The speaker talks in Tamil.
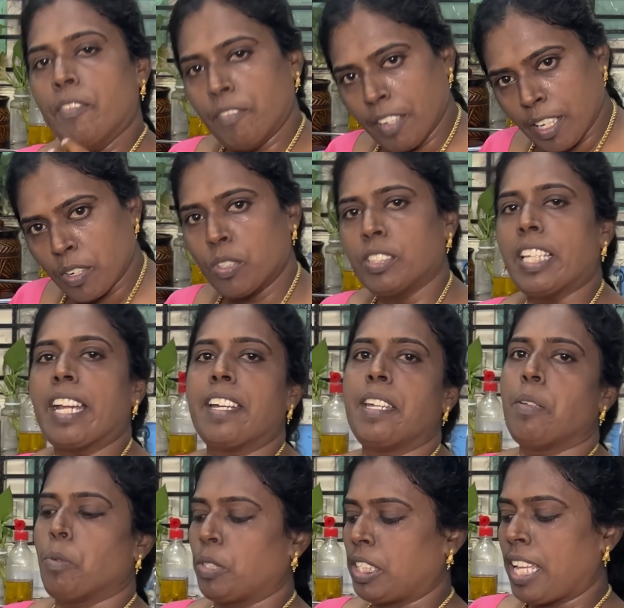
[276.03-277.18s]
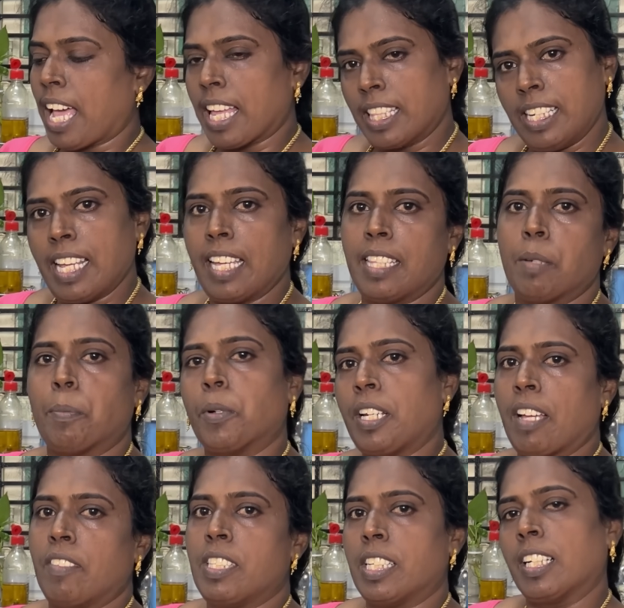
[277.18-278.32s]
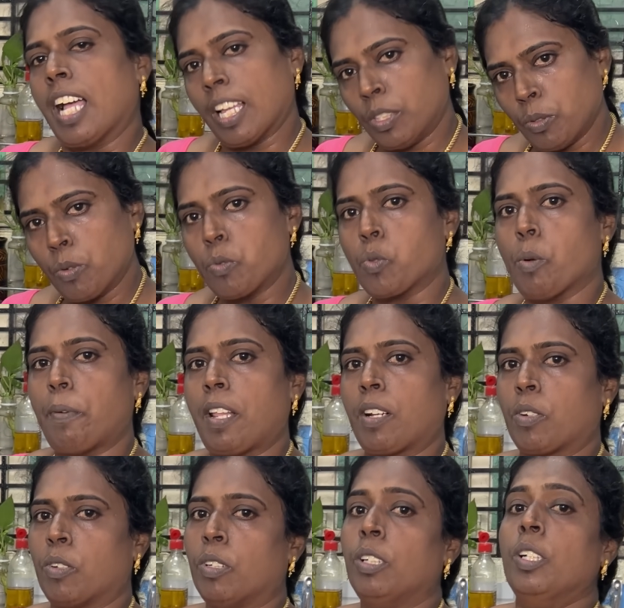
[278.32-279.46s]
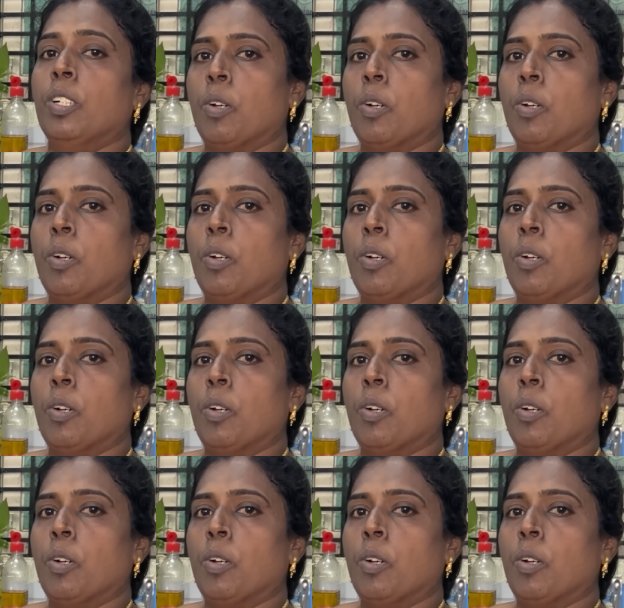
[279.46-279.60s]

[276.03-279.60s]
வெறும் தண்ணி ஊற்றி அதுலேயே இதை போட்டு அவிச்சிருங்க அதுவும் சூப்பராக இருக்கும்